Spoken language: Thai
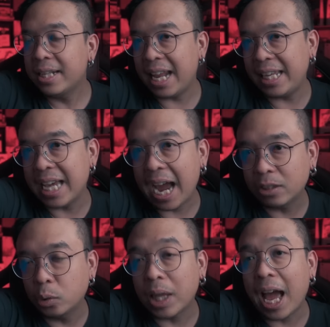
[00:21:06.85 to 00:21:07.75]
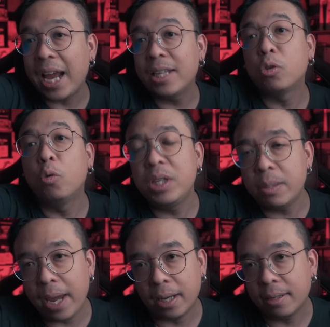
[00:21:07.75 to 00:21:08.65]
ในฉากสุดท้ายสูงวิ
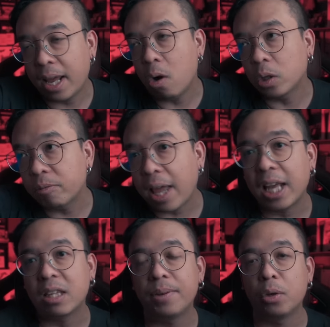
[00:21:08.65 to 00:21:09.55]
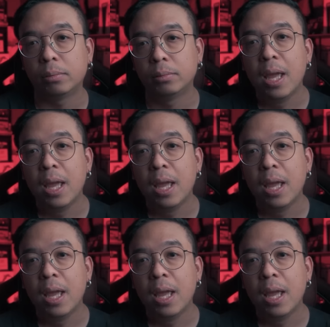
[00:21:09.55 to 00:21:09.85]
สิบเอ็ดในหอแต่แต่คันสมประยศ